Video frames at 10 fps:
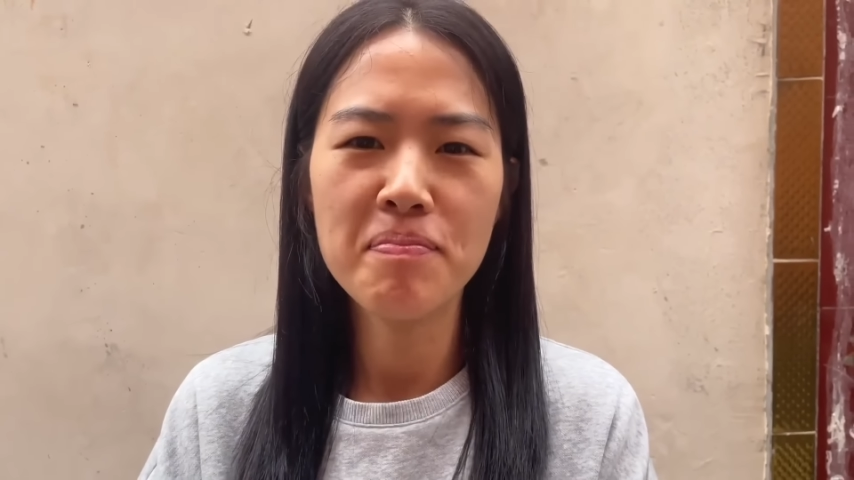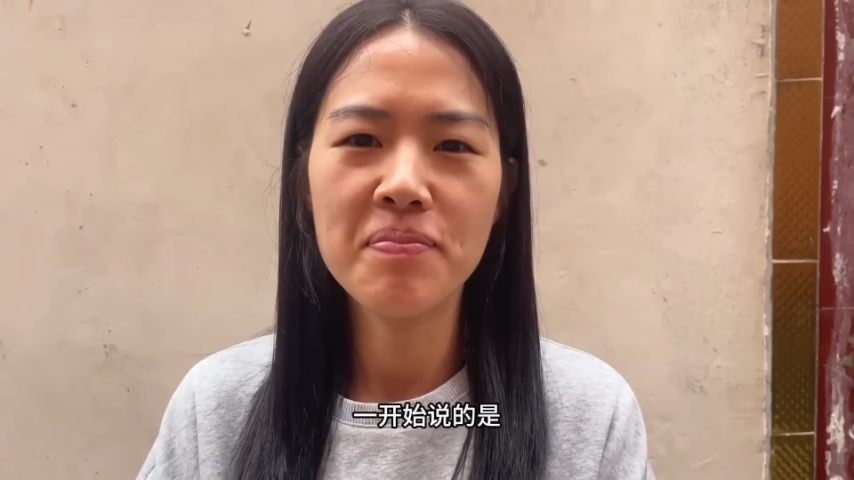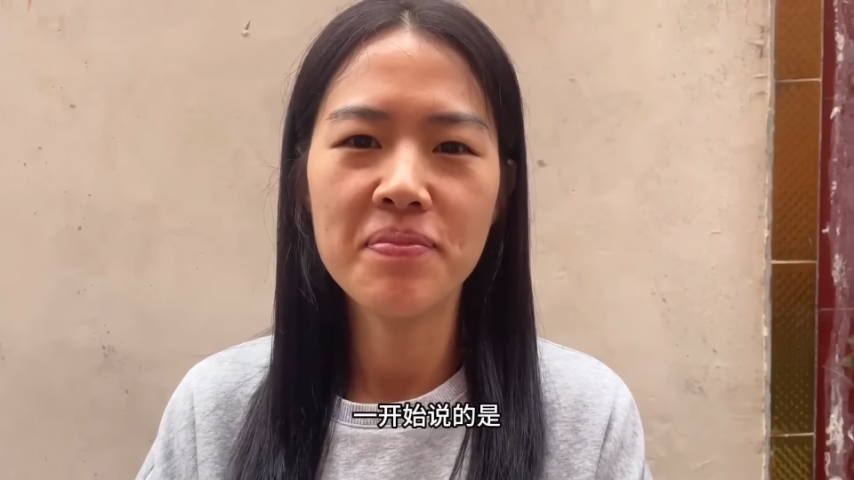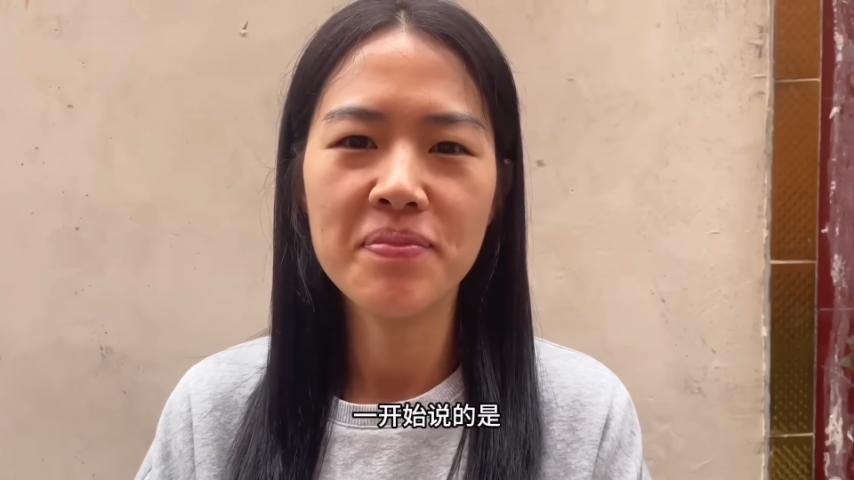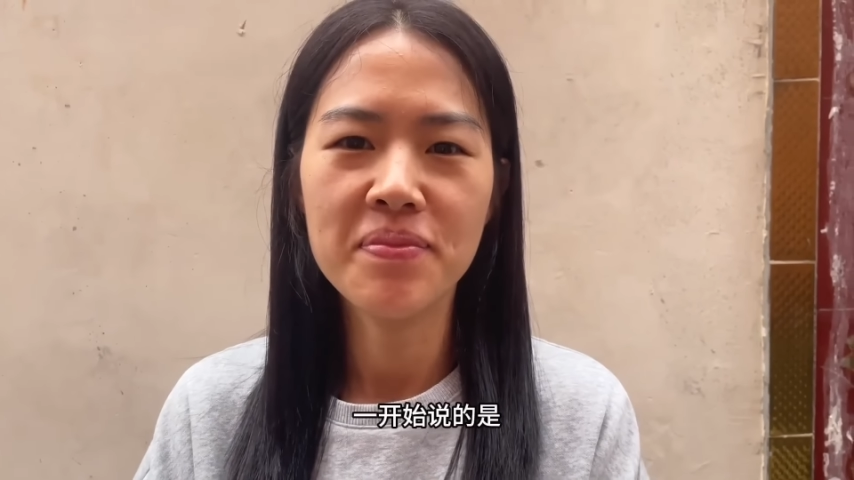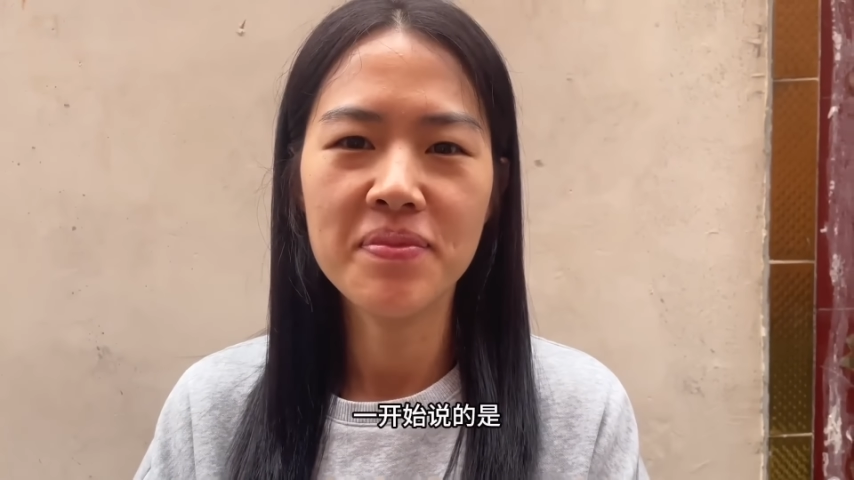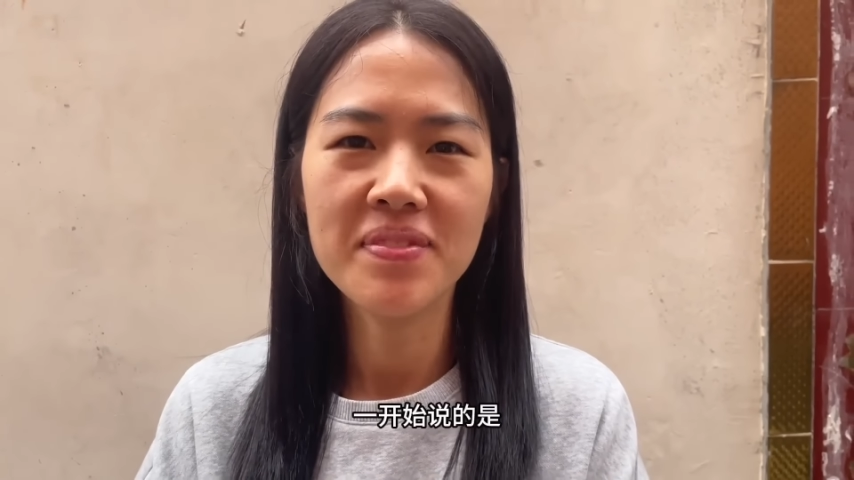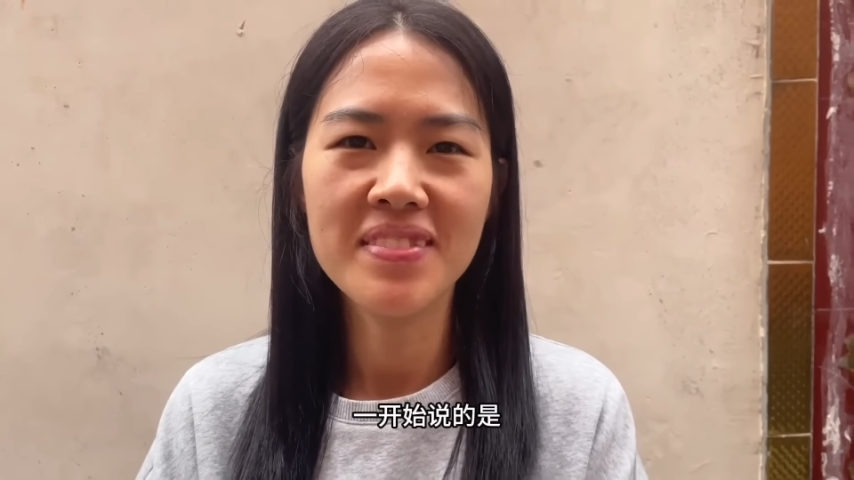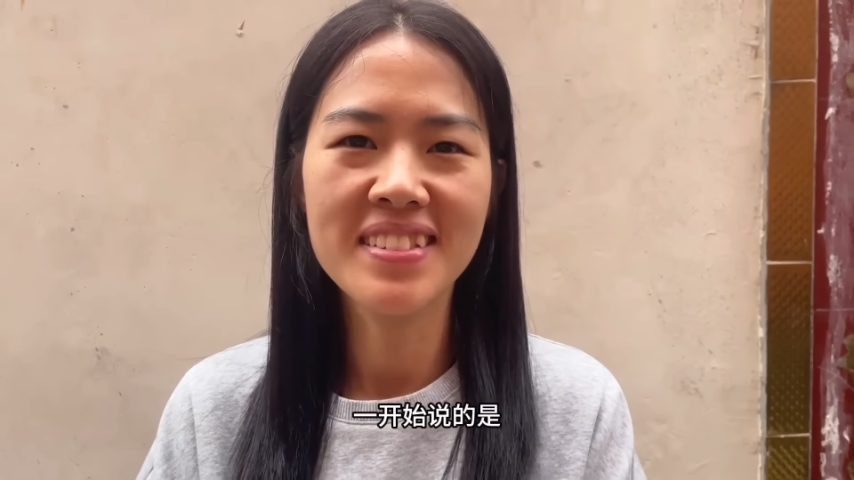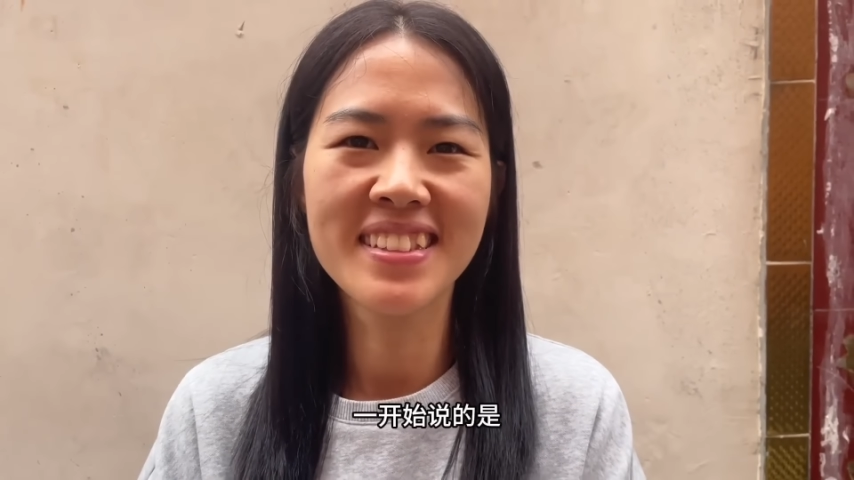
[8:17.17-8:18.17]
一开始
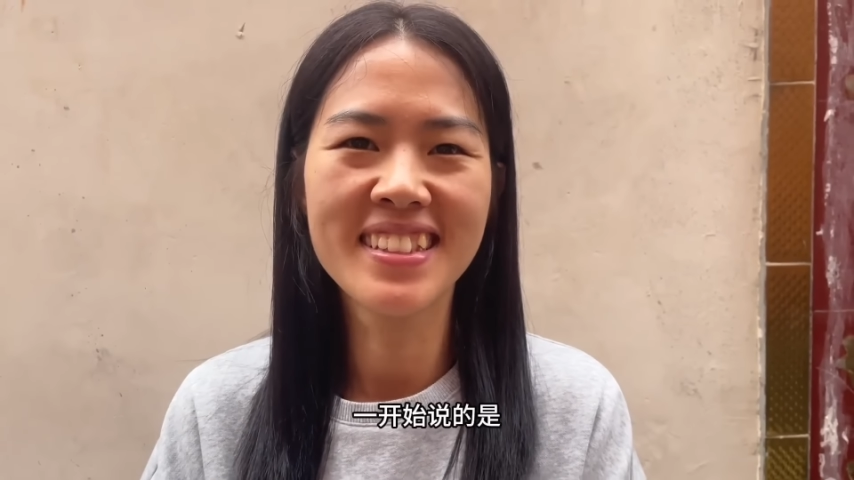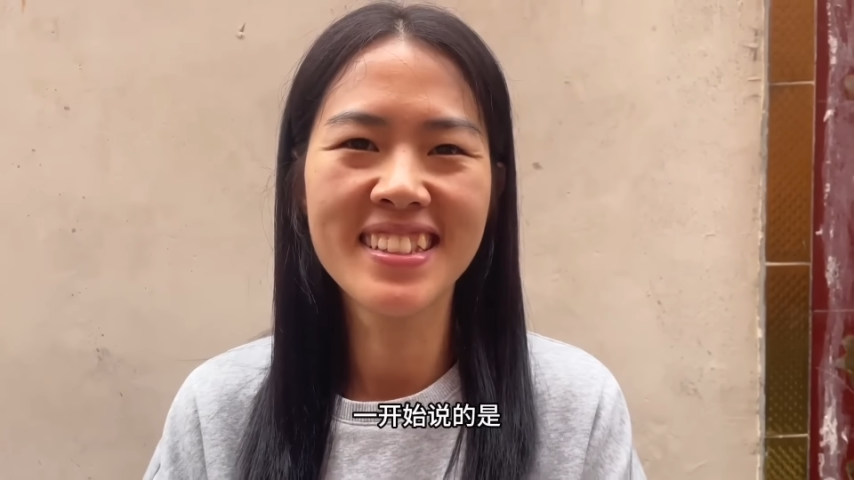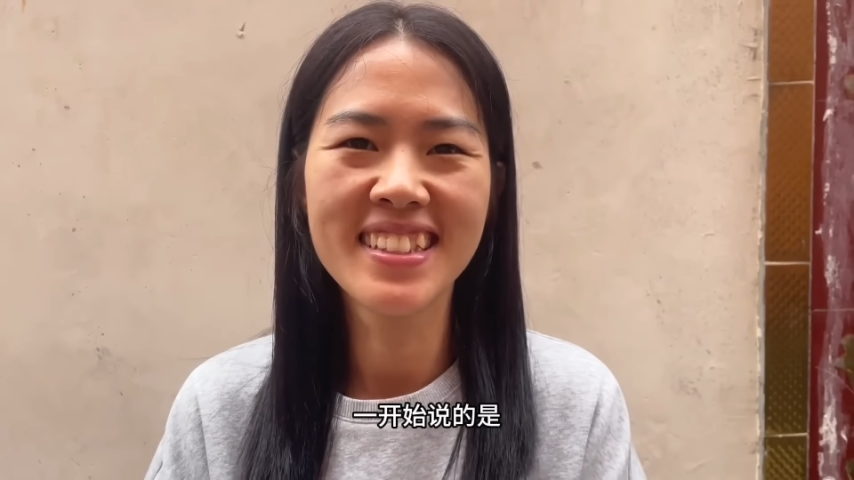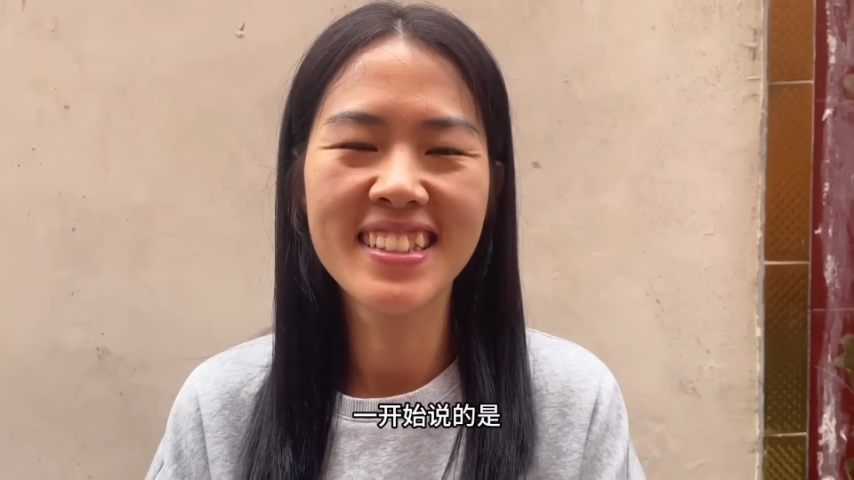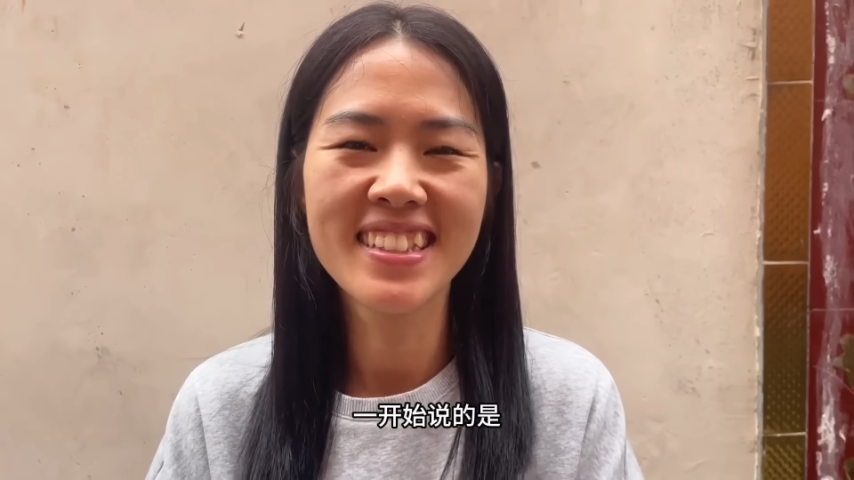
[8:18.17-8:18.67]
说的是